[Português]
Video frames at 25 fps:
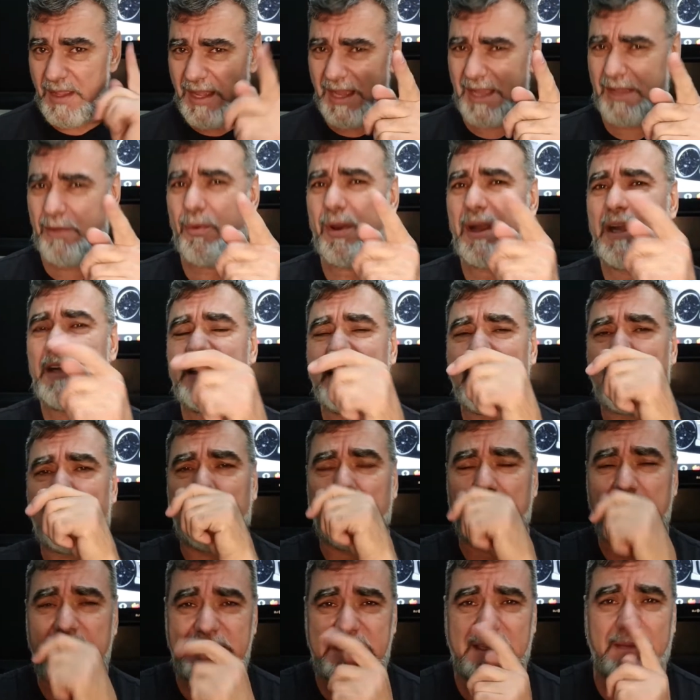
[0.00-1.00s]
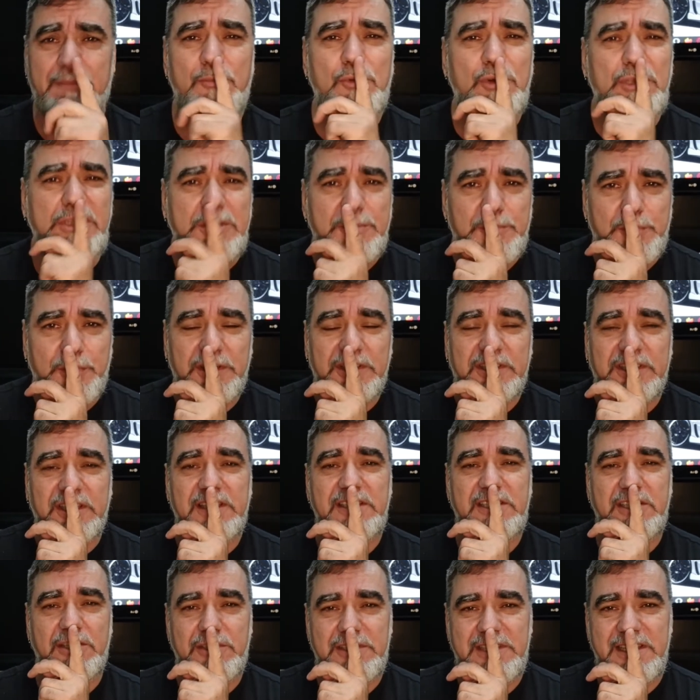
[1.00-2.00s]
A quarta coisa muito
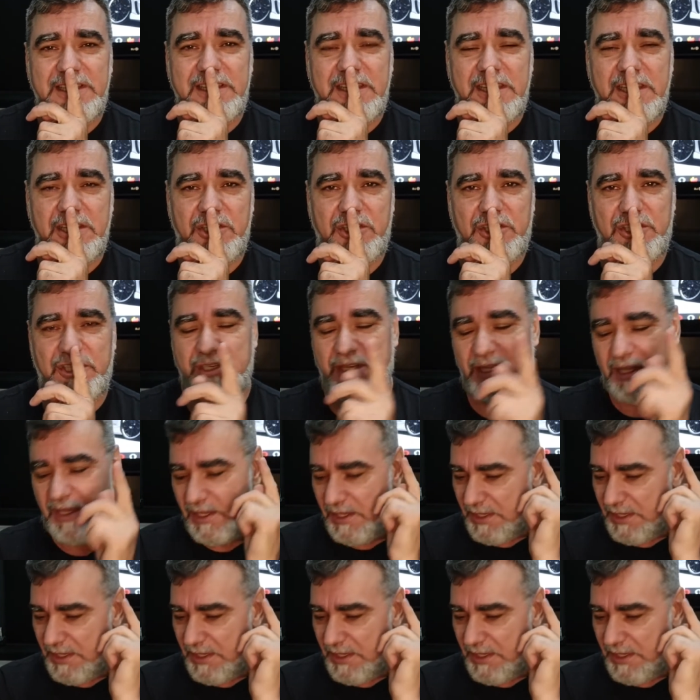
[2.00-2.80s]
importante é o seguinte: